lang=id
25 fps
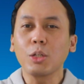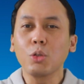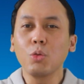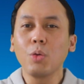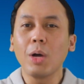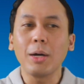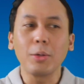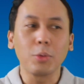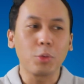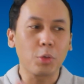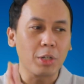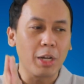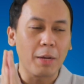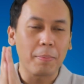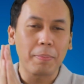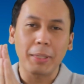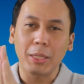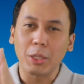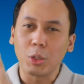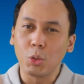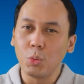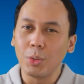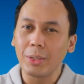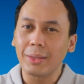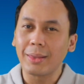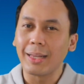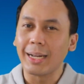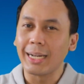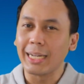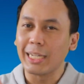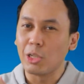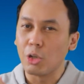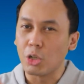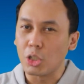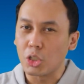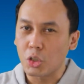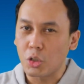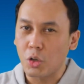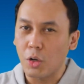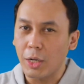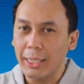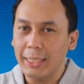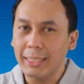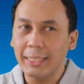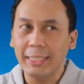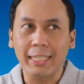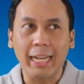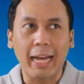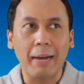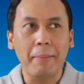kedua untuk dapat duit dari
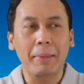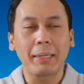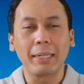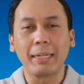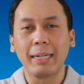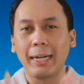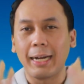Dogecoin sama